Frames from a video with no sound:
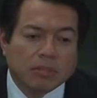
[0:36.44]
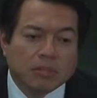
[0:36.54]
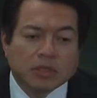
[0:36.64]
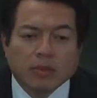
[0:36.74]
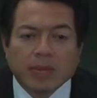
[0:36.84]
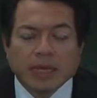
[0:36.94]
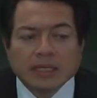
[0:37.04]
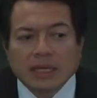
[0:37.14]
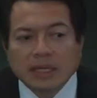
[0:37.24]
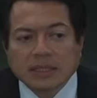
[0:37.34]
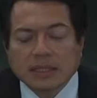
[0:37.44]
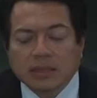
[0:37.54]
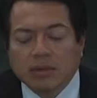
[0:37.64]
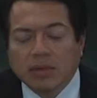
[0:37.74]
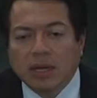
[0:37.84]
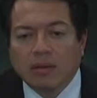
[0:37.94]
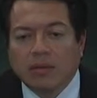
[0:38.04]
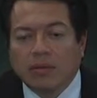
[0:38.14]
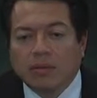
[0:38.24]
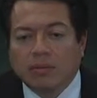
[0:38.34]
pues no vaya a ser que esté
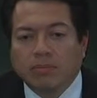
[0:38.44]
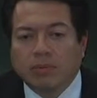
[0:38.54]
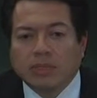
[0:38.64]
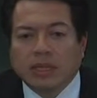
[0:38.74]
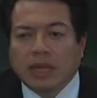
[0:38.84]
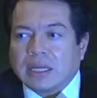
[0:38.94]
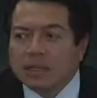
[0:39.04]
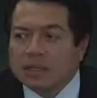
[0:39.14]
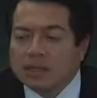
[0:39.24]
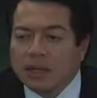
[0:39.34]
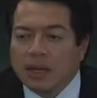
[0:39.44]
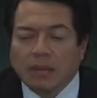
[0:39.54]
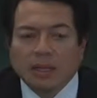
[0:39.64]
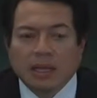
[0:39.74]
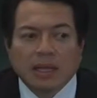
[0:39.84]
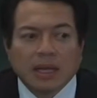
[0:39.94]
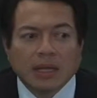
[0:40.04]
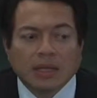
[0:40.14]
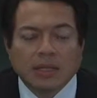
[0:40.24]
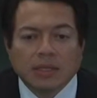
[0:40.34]
escondiendo pues detrás la verdadera
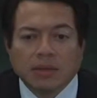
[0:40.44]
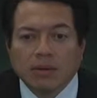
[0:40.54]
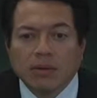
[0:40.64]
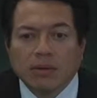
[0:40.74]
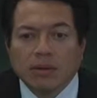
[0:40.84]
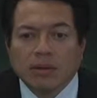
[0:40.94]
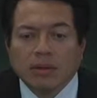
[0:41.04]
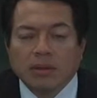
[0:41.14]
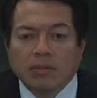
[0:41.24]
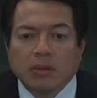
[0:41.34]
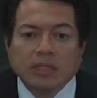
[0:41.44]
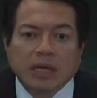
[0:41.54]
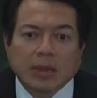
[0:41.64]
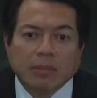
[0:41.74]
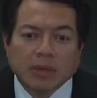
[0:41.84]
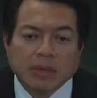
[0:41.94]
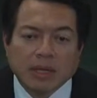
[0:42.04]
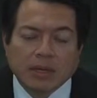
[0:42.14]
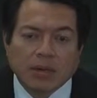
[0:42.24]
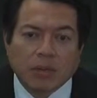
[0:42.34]
intención pues de
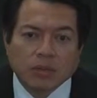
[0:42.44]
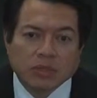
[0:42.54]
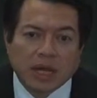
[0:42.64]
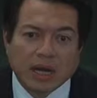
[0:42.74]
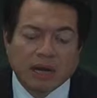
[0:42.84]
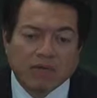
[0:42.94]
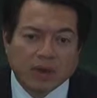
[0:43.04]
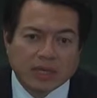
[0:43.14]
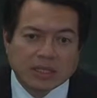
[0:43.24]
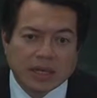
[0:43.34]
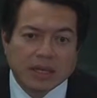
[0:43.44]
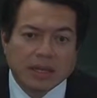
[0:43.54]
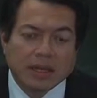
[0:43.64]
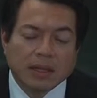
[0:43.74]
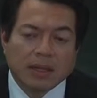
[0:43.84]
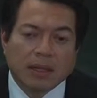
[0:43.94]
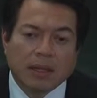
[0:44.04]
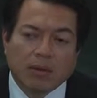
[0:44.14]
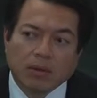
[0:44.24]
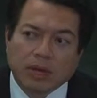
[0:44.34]
reprimir o usar la fuerza
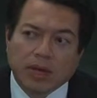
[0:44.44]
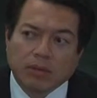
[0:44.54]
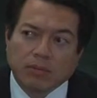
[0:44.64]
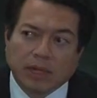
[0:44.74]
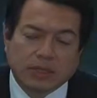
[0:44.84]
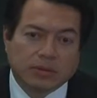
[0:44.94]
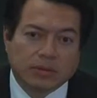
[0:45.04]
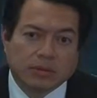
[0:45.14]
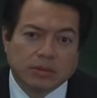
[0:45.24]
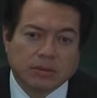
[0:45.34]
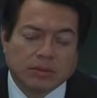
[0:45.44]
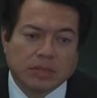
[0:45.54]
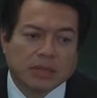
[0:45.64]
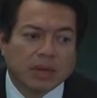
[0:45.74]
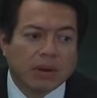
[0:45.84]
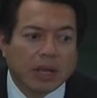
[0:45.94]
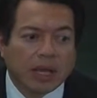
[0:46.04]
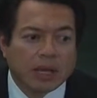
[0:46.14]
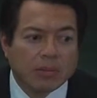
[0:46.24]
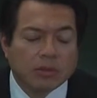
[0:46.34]
en contra de los maestros. Desde ahora
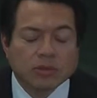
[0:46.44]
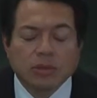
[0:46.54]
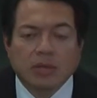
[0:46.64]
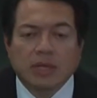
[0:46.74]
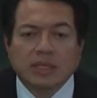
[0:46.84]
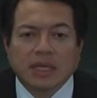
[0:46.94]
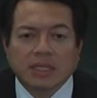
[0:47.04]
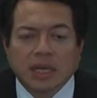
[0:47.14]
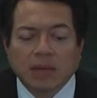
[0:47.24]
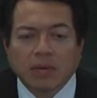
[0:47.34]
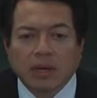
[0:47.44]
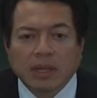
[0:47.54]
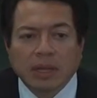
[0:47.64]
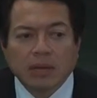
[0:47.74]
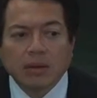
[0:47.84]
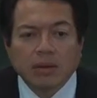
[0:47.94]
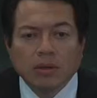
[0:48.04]
queremos rechazar cualquier